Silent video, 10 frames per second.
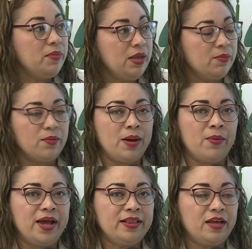mismos
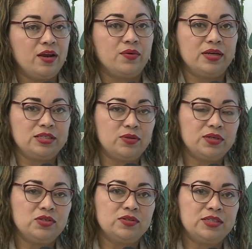vamos a estar en una
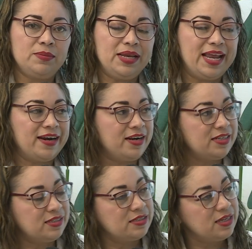situación similar
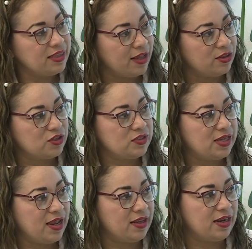necesitando
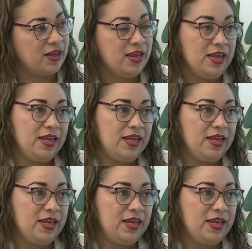sangre.